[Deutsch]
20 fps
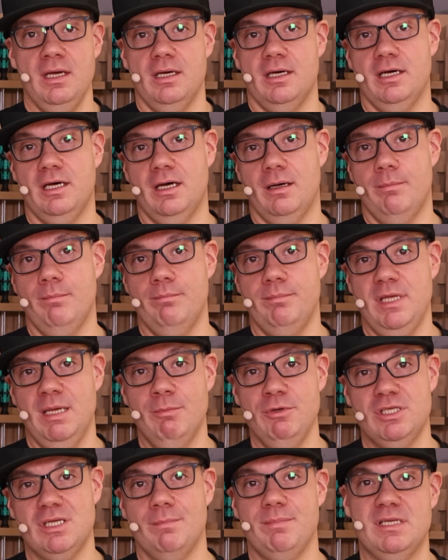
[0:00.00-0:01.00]
Ähm, ihr
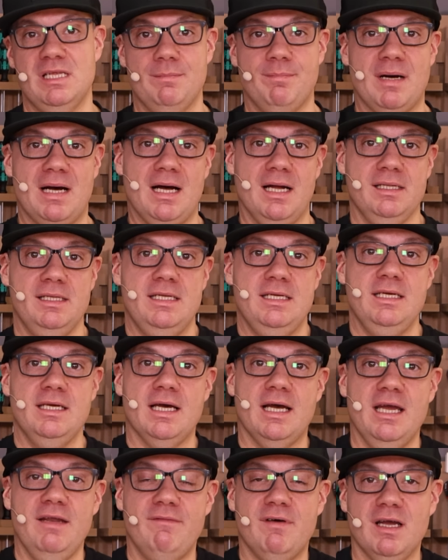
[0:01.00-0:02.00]
müsst ein bisschen paar
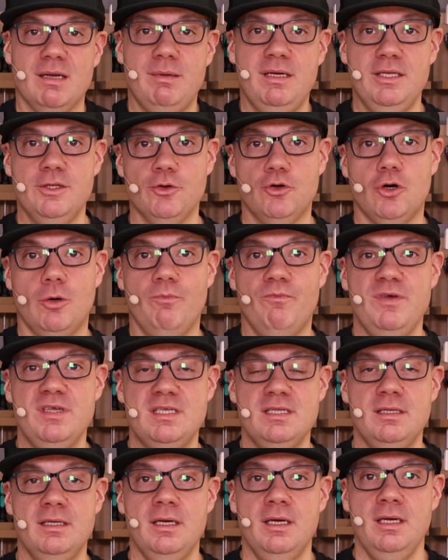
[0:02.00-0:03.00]
Dinge einfach im Hinterkopf
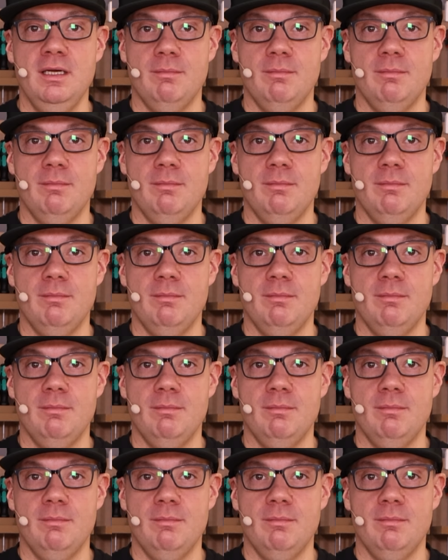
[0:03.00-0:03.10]
wissen.